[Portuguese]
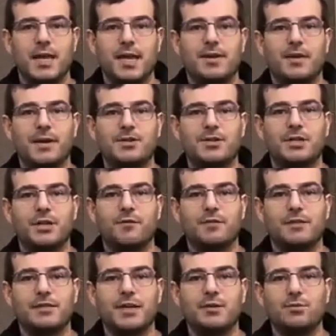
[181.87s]
E eu acho que eu
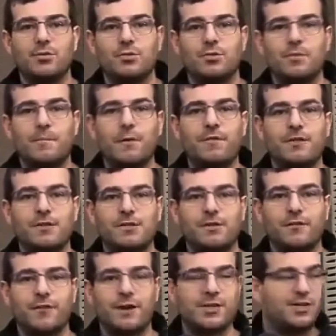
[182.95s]
vou ser aluno do
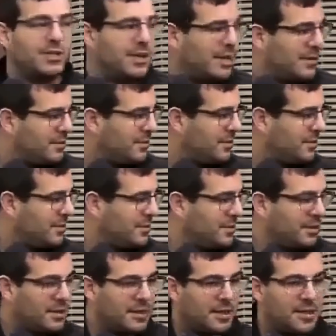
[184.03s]
professor Fantinel.
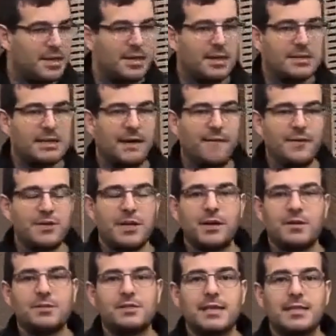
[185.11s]
Sabe, eu
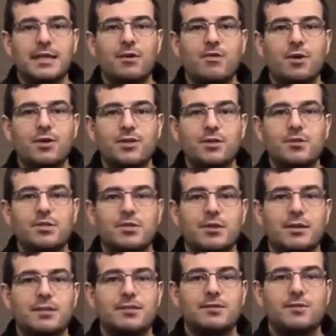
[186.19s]
não sei da onde que o senhor,
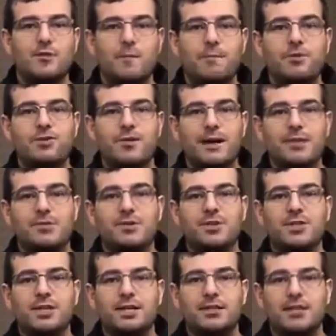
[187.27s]
nesses grupos de WhatsApp, o senhor
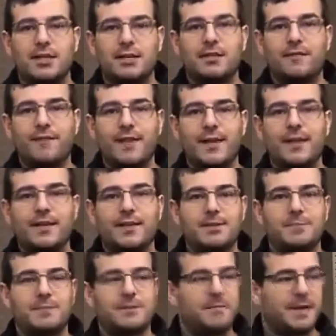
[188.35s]
tira tanta fake news
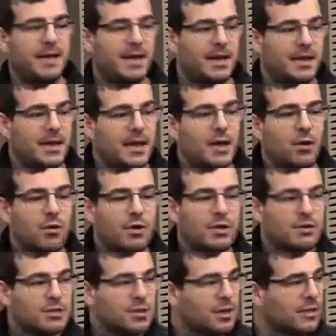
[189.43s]
para espalhar. O
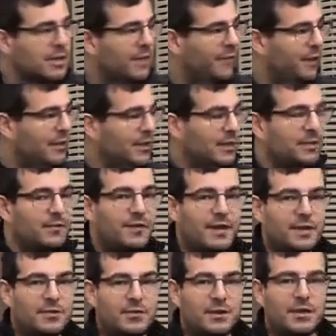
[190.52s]
que o senhor está falando,
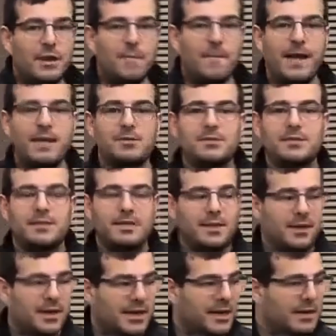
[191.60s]
vereador? E eu peço
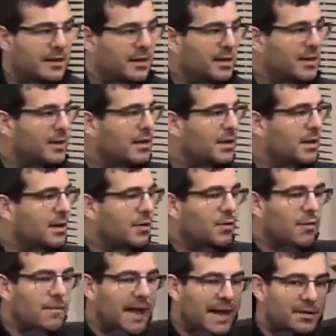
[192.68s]
assim, olha,
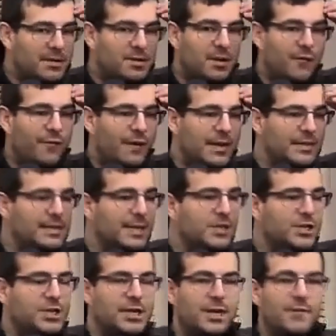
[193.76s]
como é que o senhor
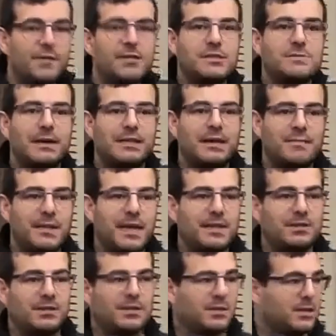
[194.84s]
incentiva o
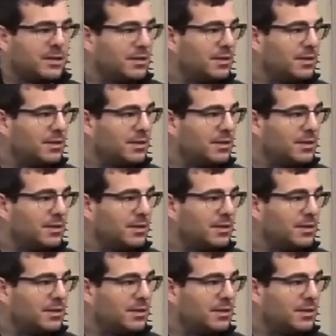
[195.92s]
desmatamento?